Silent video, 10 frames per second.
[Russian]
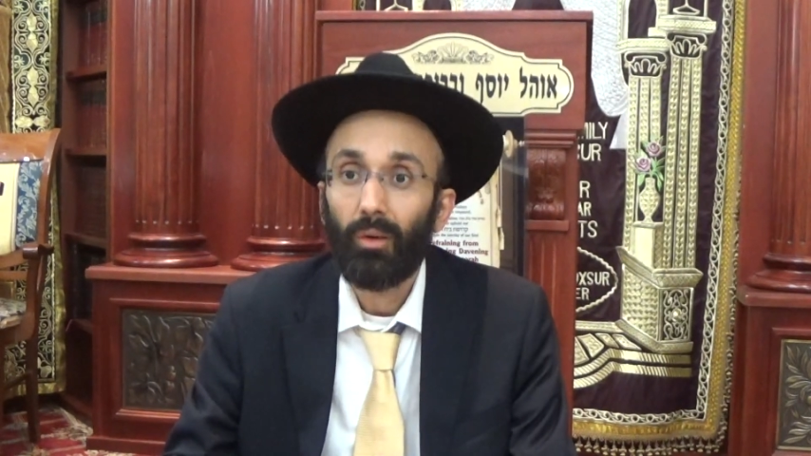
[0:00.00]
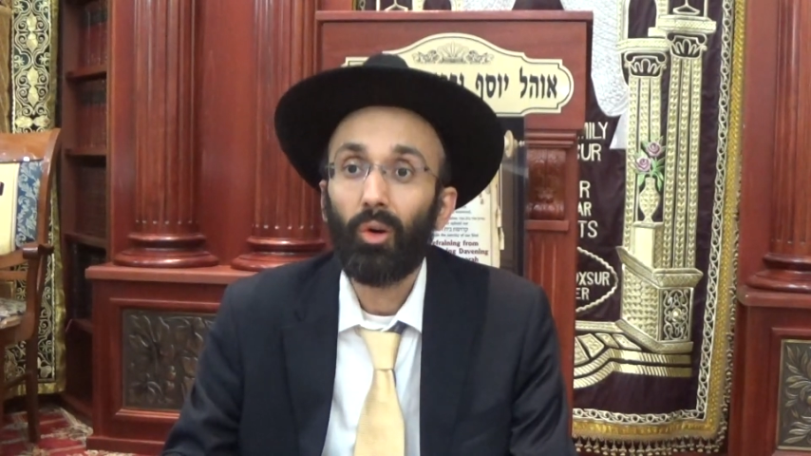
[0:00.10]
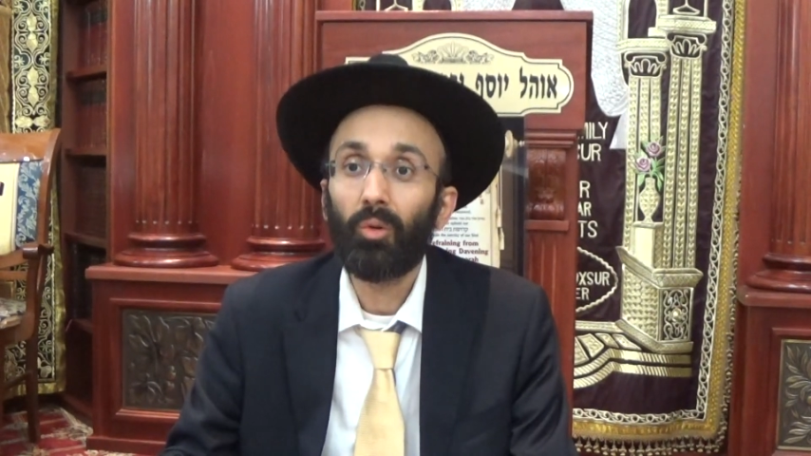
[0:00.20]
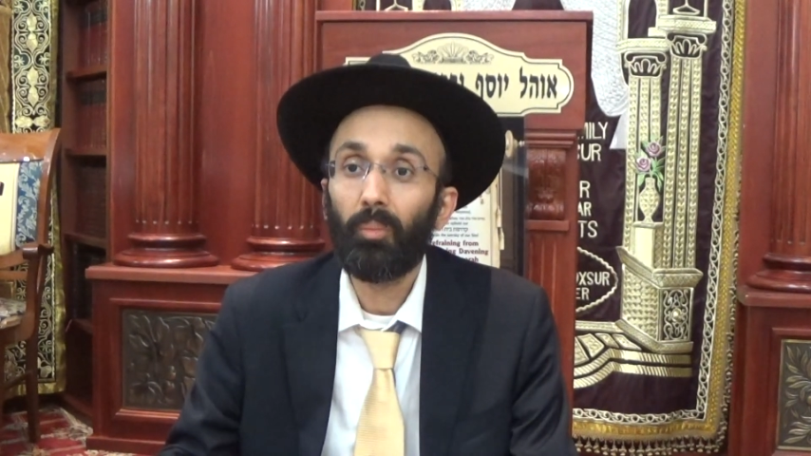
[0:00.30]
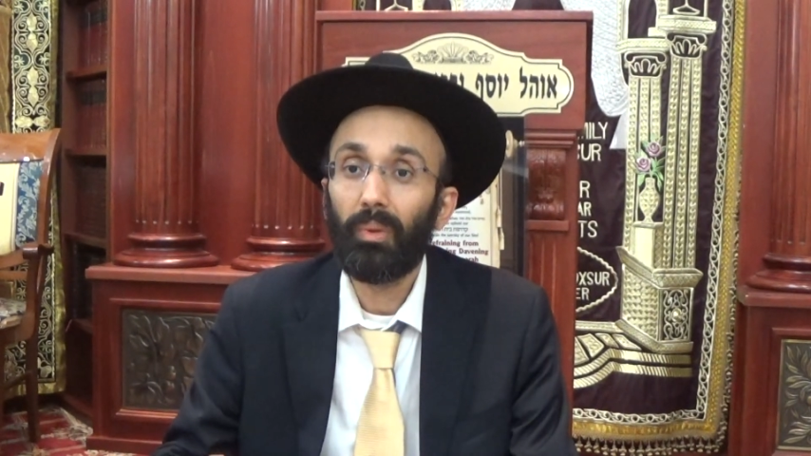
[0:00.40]

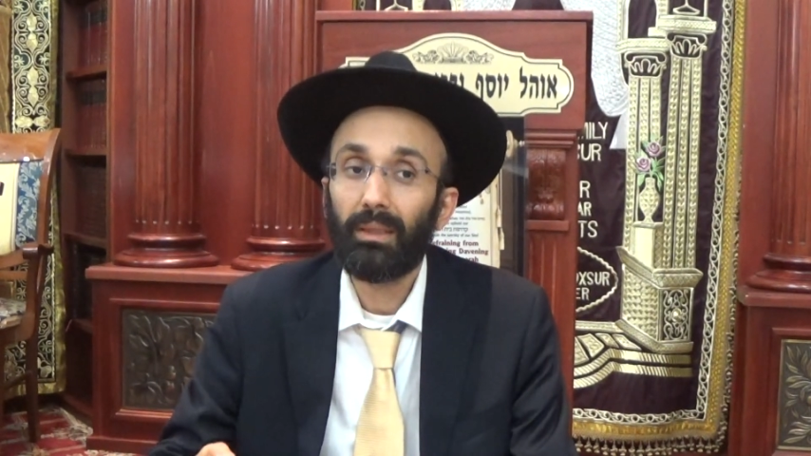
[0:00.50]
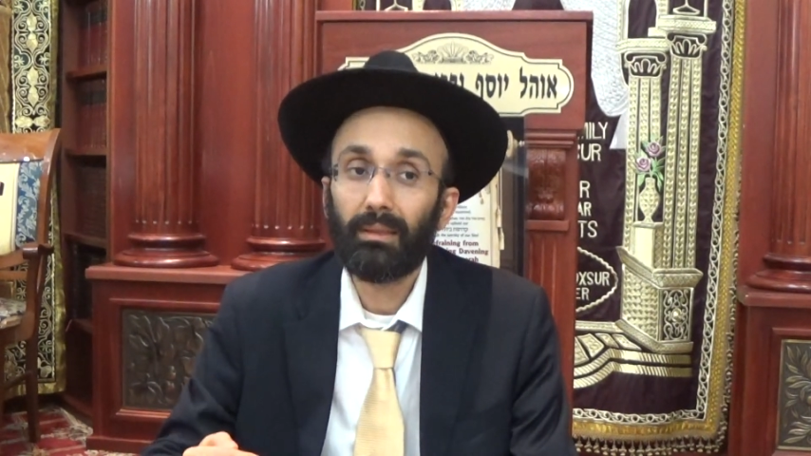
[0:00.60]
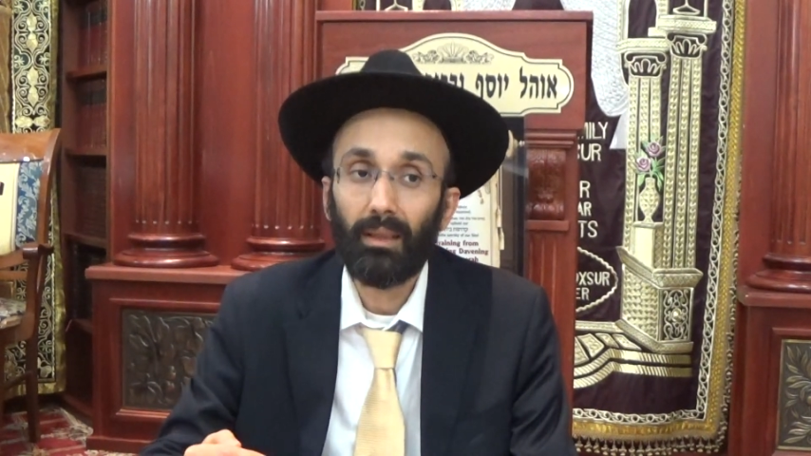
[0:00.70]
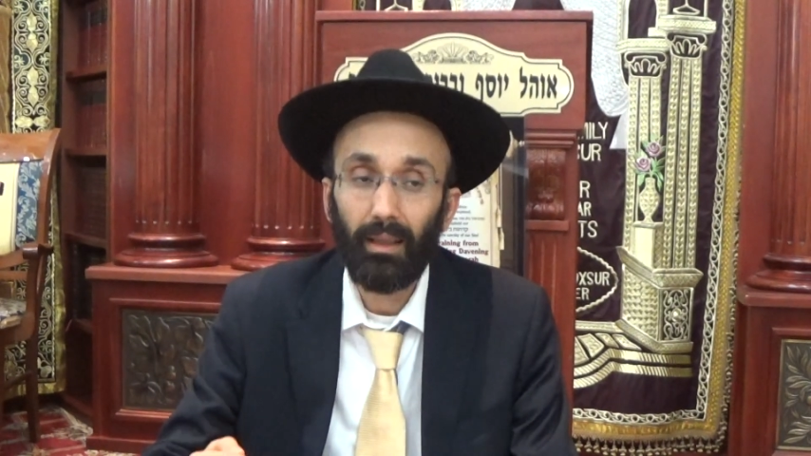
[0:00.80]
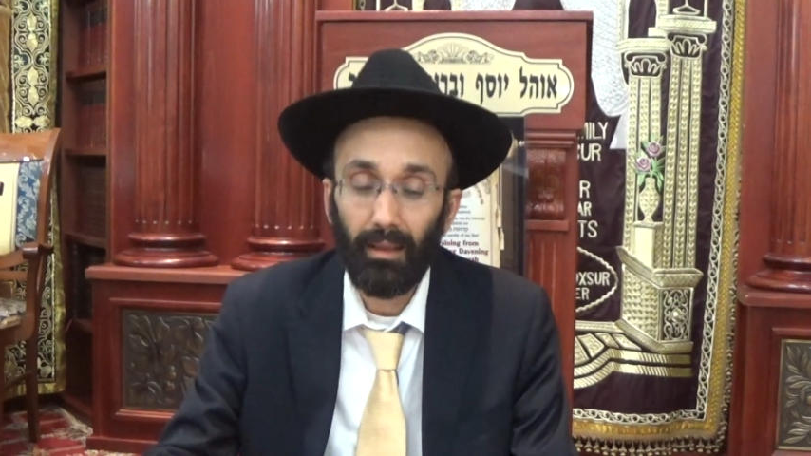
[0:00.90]
он
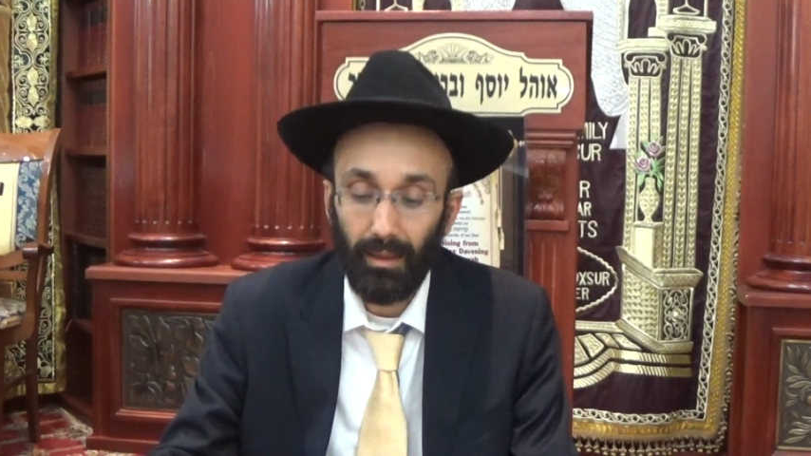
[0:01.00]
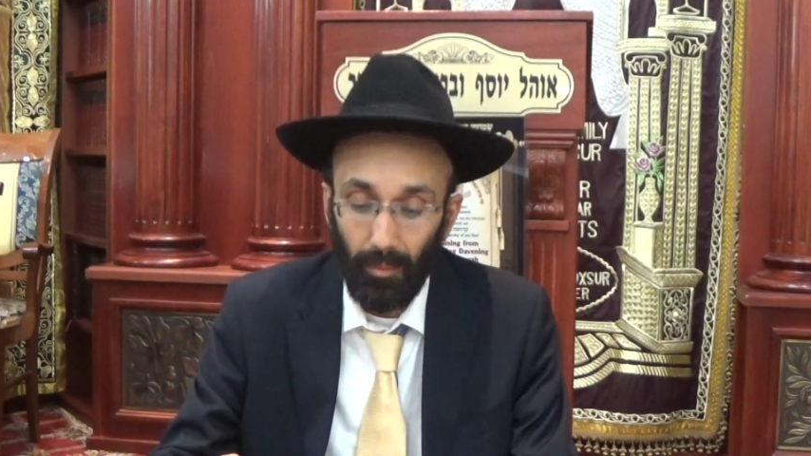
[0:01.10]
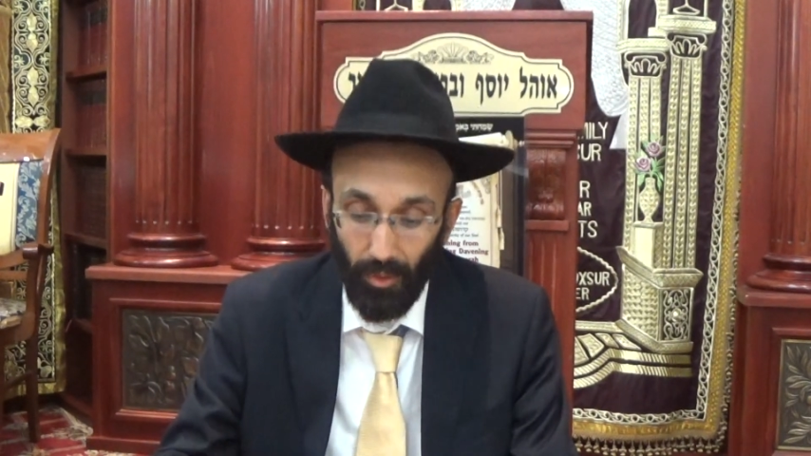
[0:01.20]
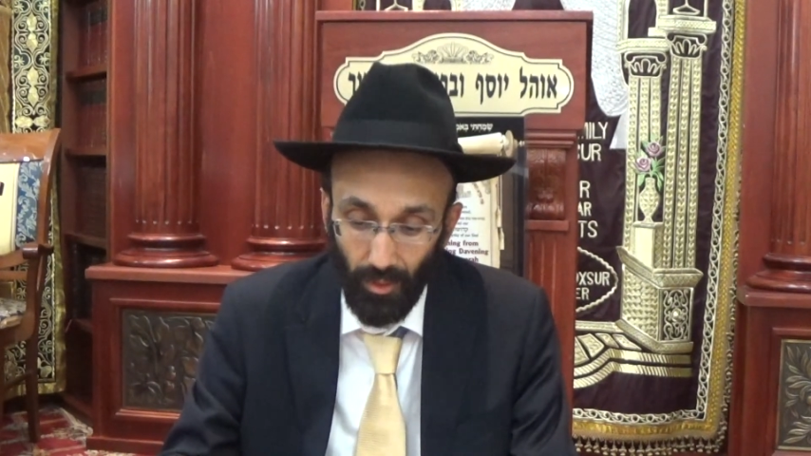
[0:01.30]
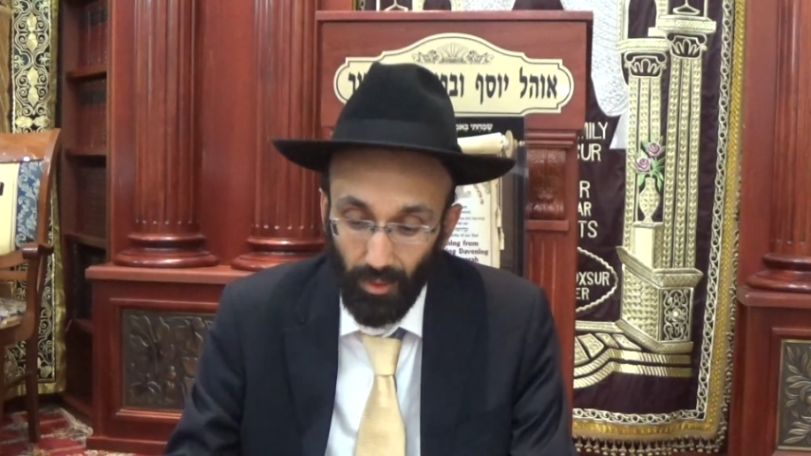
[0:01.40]
быстрее
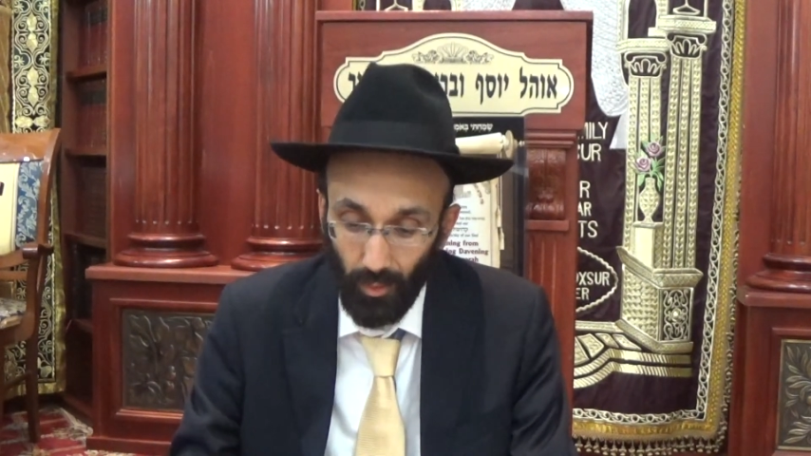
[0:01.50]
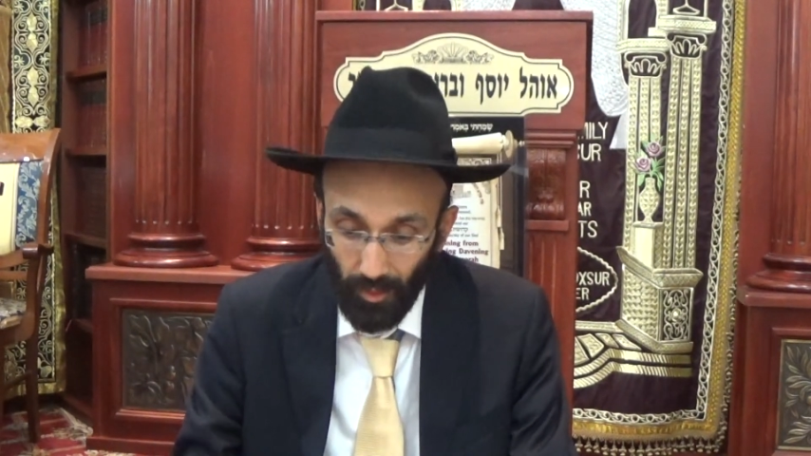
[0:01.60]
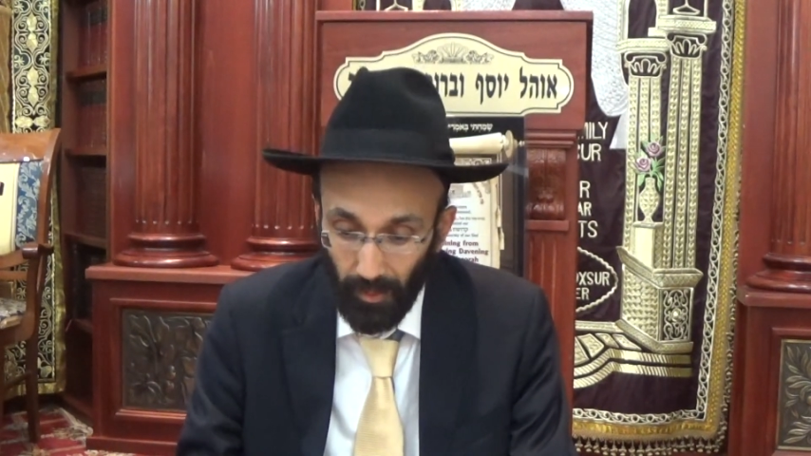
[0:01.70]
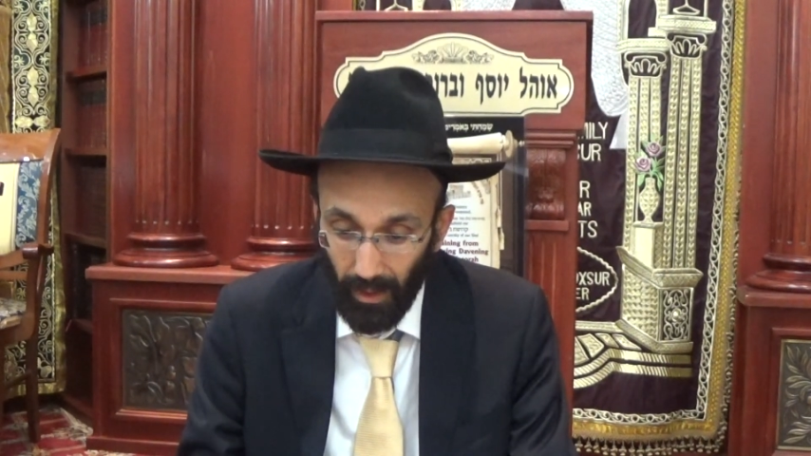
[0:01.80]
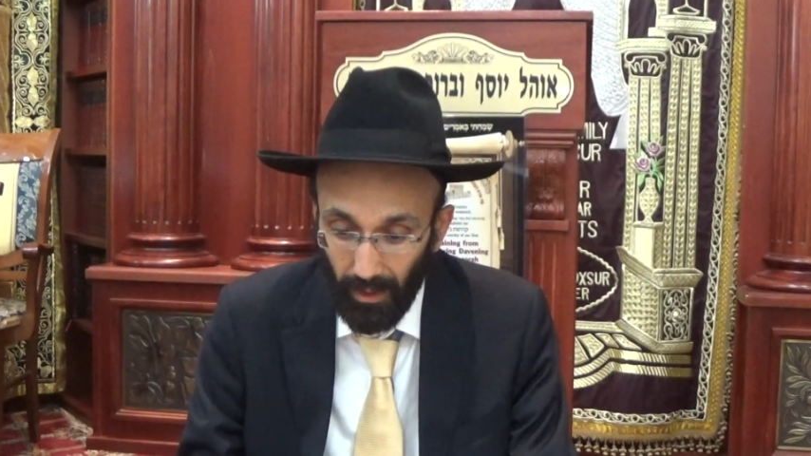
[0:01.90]
добьется
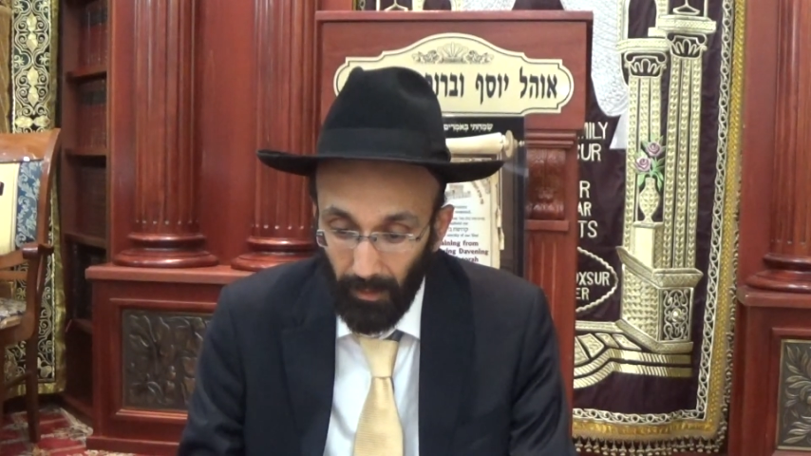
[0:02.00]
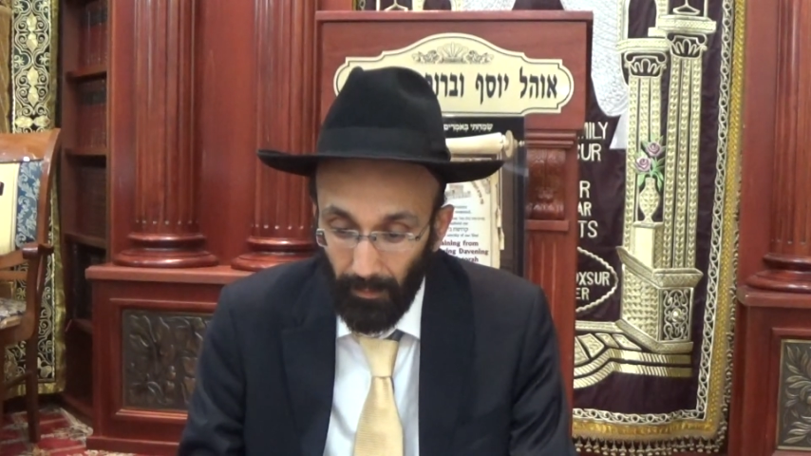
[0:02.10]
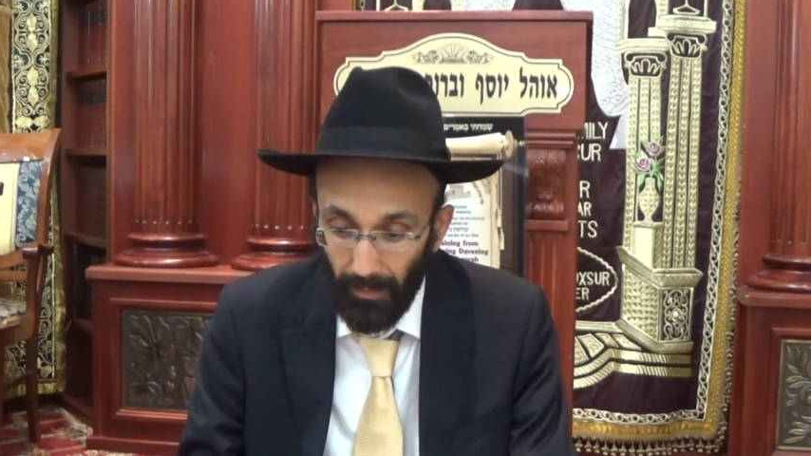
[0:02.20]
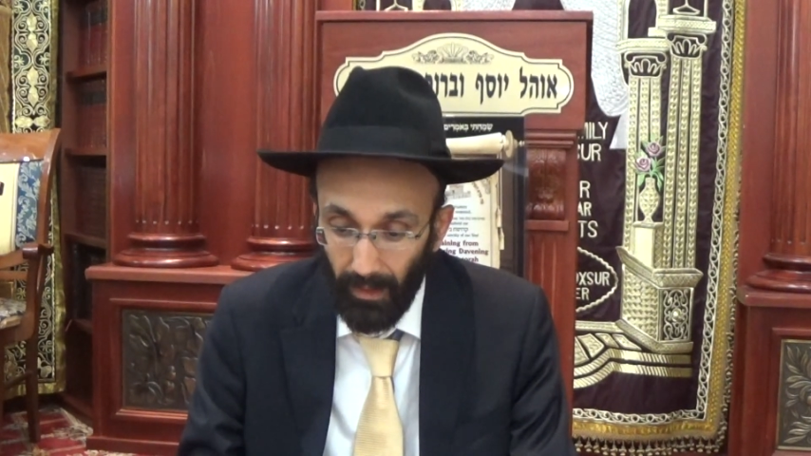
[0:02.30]
успеха